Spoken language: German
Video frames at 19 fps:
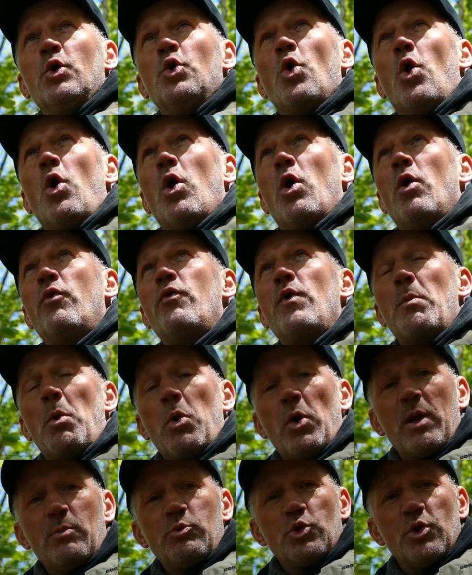Ja, wir haben
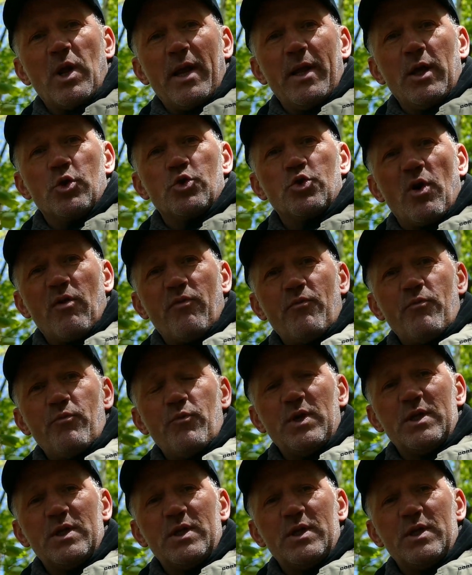auch eben schon einige getroffen.